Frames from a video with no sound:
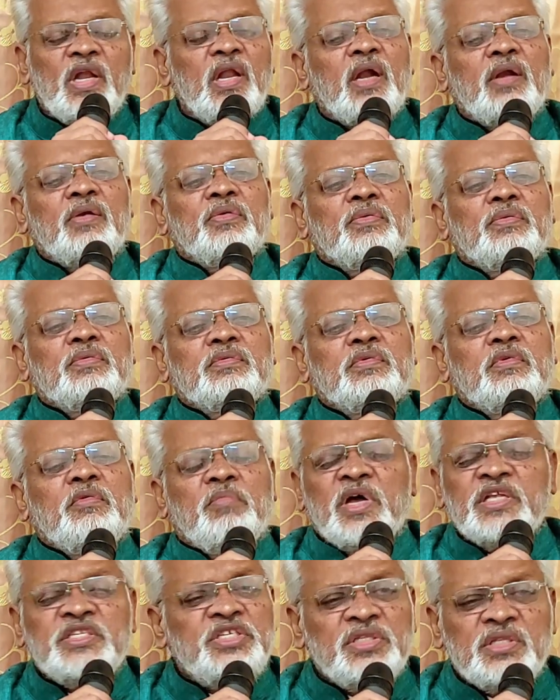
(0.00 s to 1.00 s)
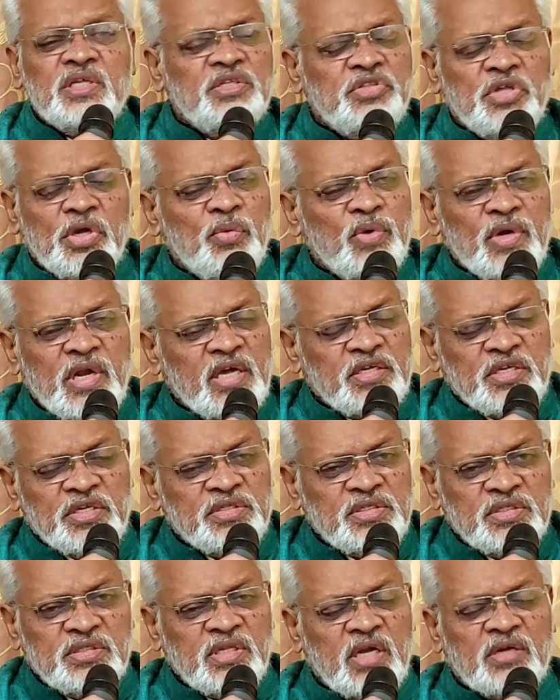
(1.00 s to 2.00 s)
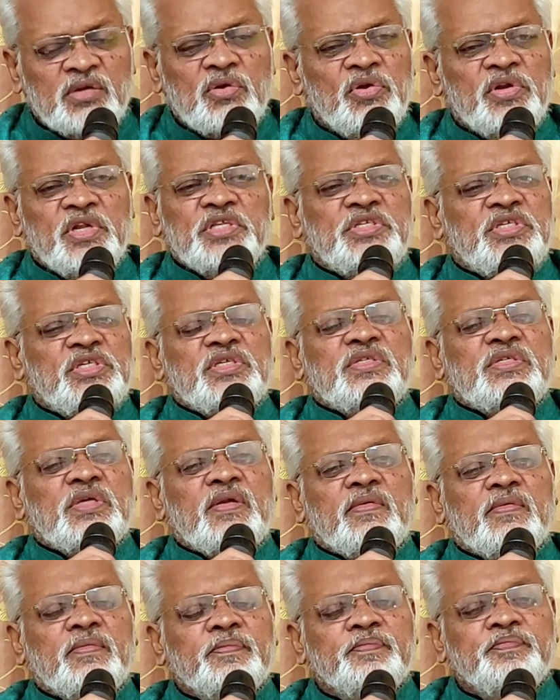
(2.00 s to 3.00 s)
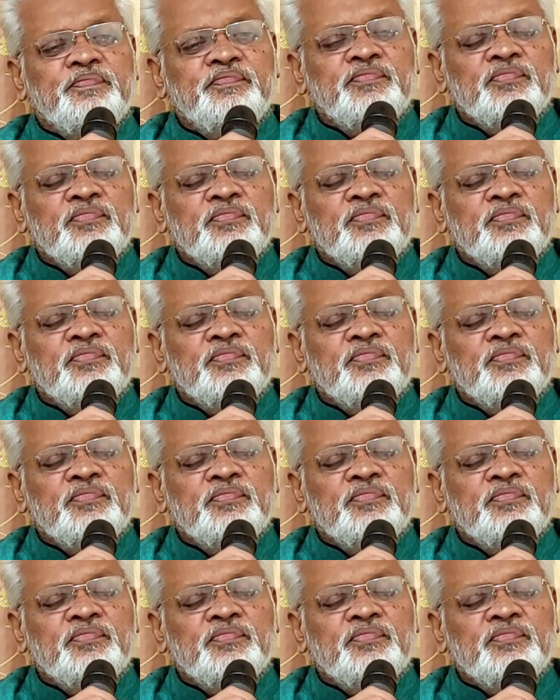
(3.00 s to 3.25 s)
వెళ్ళాడు మంచిది దేవుడు నాకు ఇచ్చిన దాంట్లో నేను చేశాను